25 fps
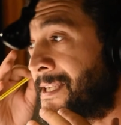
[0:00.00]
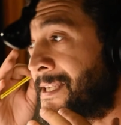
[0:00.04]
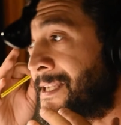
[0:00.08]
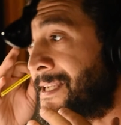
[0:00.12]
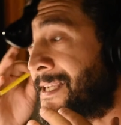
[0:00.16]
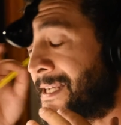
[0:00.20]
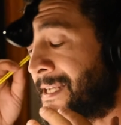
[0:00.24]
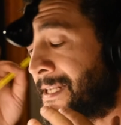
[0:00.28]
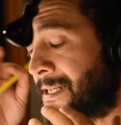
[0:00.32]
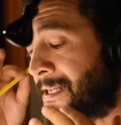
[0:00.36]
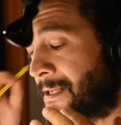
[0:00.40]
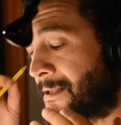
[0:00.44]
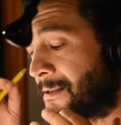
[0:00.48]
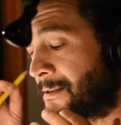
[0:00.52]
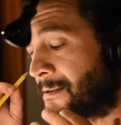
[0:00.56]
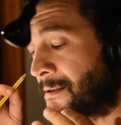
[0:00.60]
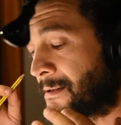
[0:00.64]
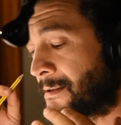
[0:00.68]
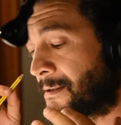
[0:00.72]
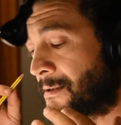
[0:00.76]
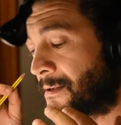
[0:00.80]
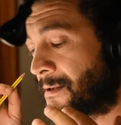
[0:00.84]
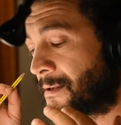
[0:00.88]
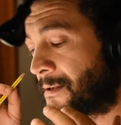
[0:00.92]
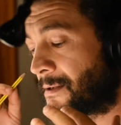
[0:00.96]

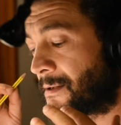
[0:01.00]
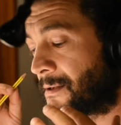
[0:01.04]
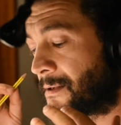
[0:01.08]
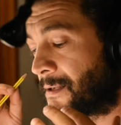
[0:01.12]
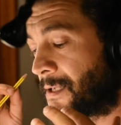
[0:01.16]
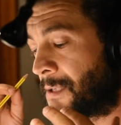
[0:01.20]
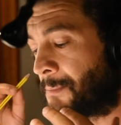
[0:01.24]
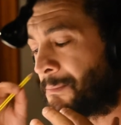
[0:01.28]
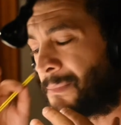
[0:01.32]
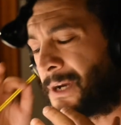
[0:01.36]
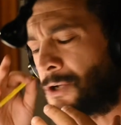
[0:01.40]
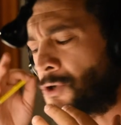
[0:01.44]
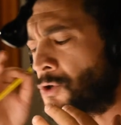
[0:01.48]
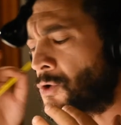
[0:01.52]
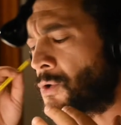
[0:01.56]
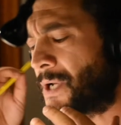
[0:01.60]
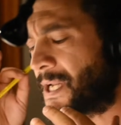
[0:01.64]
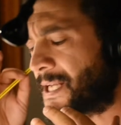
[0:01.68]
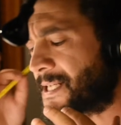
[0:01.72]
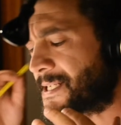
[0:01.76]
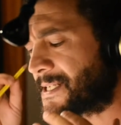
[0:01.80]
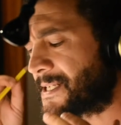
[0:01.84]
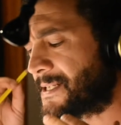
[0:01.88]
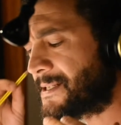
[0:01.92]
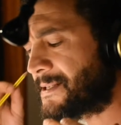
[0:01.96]
Inid, ma non
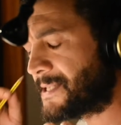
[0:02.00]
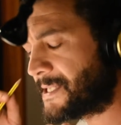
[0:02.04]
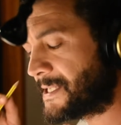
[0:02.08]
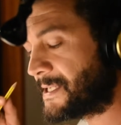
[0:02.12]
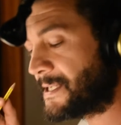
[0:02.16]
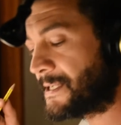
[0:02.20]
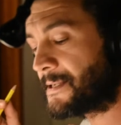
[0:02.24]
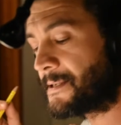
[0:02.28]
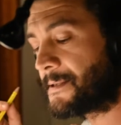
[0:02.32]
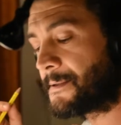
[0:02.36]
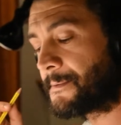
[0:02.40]
la sentì.